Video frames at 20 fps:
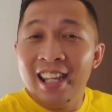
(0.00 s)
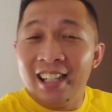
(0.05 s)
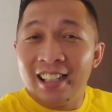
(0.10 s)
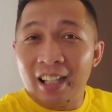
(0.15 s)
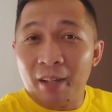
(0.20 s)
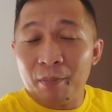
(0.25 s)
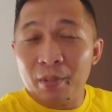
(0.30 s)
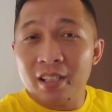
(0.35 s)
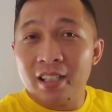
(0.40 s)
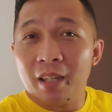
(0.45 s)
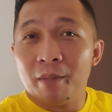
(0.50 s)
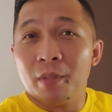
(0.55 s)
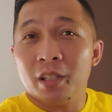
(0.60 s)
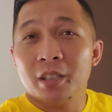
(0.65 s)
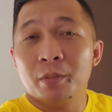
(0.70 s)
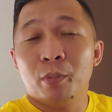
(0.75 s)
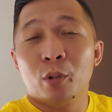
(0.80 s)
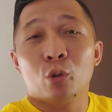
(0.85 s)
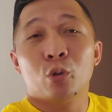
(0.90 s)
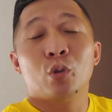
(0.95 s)
tapi saya
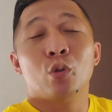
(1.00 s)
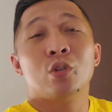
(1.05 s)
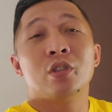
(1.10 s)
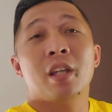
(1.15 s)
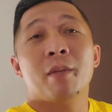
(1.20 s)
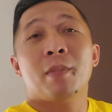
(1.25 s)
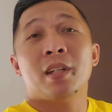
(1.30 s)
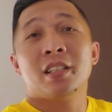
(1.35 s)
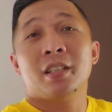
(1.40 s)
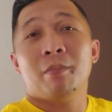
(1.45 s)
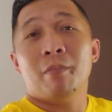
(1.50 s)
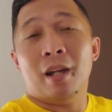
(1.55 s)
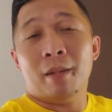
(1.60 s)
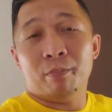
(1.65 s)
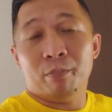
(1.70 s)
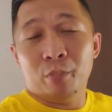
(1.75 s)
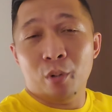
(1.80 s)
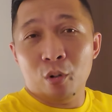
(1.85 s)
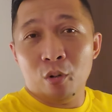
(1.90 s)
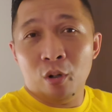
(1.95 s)
masih beruntung saya masih
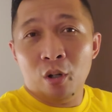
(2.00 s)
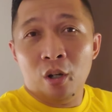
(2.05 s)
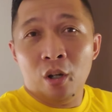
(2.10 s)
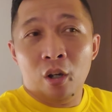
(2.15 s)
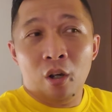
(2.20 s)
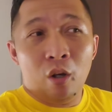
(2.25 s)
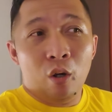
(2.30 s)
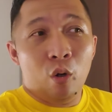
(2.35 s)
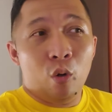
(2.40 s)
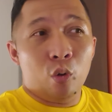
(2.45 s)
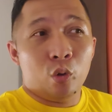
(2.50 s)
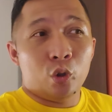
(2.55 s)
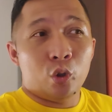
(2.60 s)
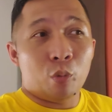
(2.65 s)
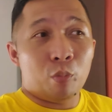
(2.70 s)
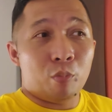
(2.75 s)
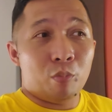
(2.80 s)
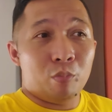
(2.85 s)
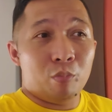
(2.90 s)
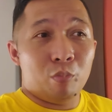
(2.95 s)
mampu
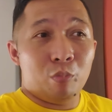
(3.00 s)
untuk